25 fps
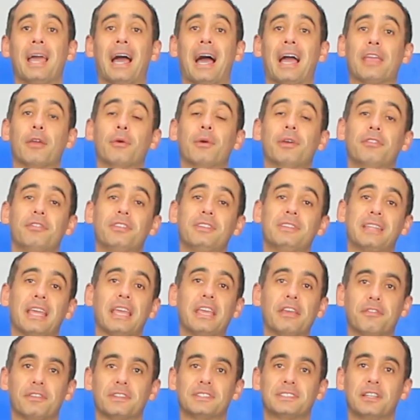Aí eu
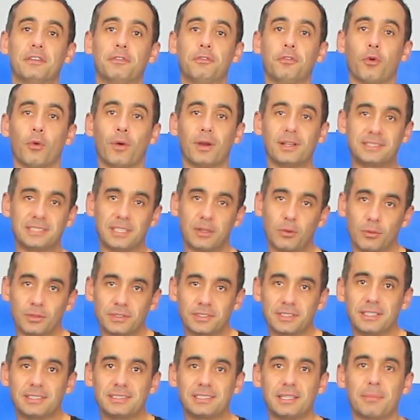evitei fazer força e
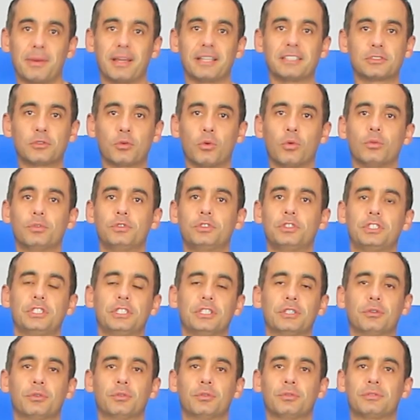consegui ser mais
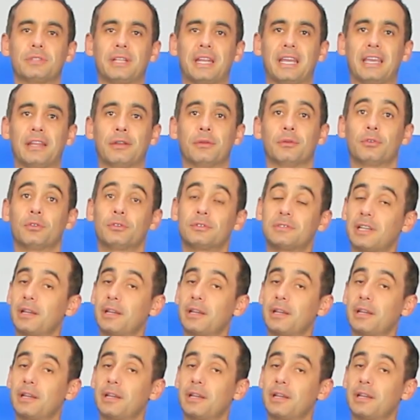contínuo no treino.